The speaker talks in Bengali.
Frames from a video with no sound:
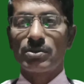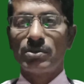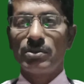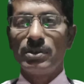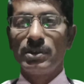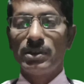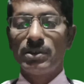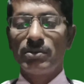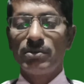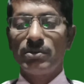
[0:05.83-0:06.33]

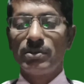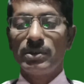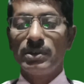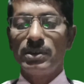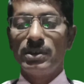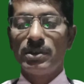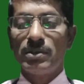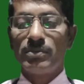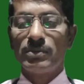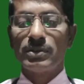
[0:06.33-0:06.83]
গুরুত্ব সব
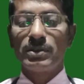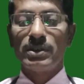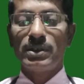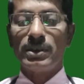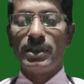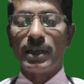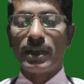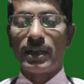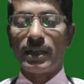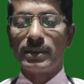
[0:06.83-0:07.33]
থেকে
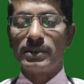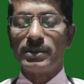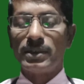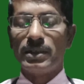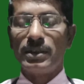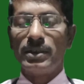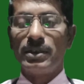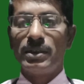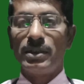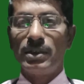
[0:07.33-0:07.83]
বেশি
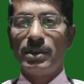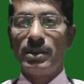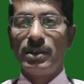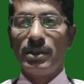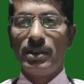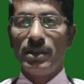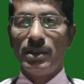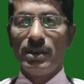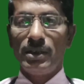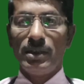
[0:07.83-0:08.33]

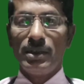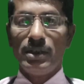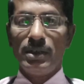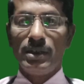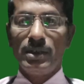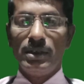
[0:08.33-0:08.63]
কিন্তু